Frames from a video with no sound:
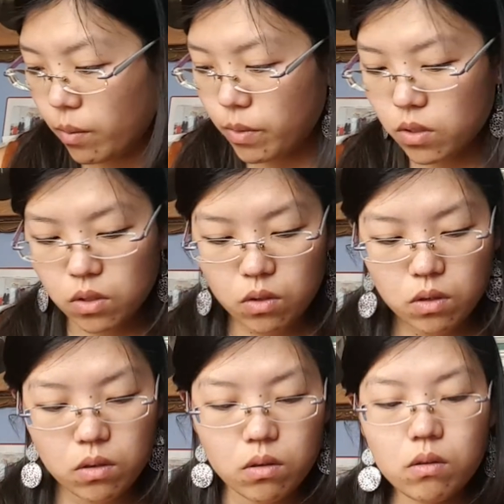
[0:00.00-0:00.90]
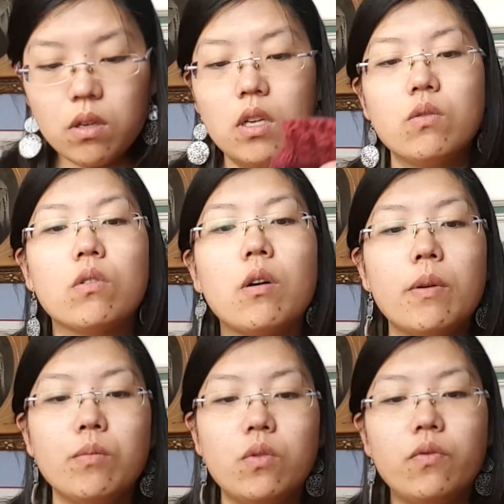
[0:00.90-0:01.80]
Parce que elles sont quand
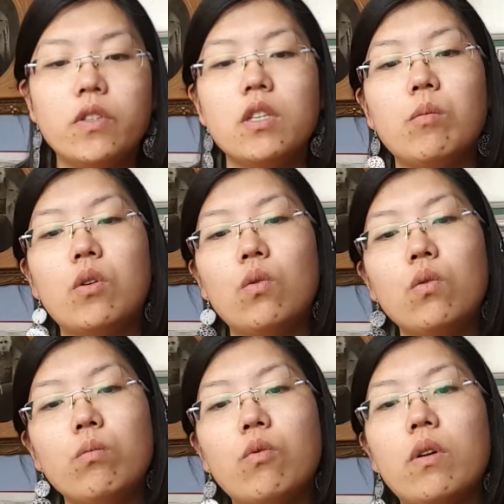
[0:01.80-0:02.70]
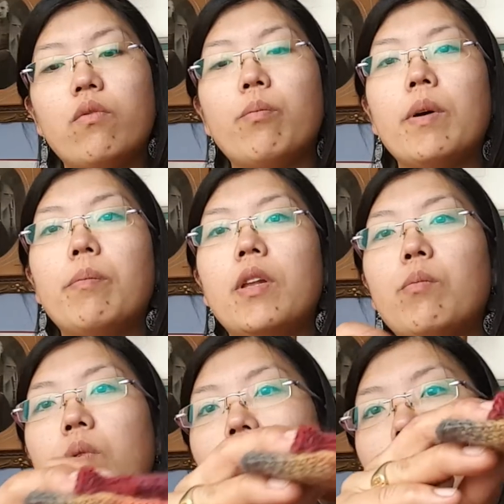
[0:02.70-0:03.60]
même suffisamment longues. Bon, elles font pas pile
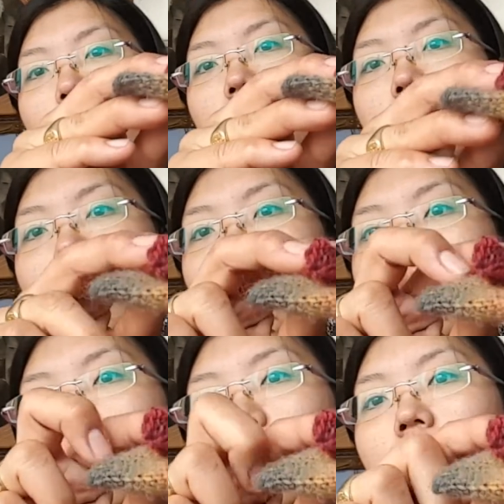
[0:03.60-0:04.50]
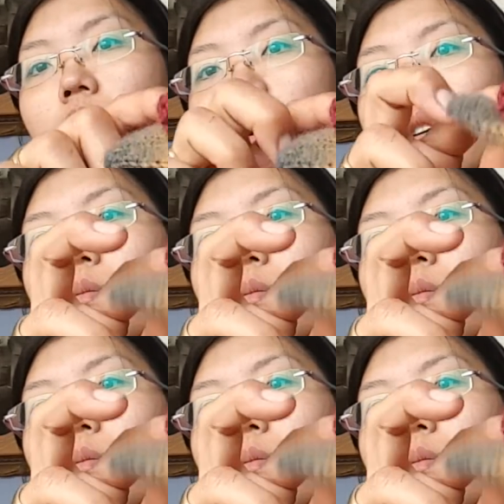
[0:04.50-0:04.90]
poil la moitié. Hein.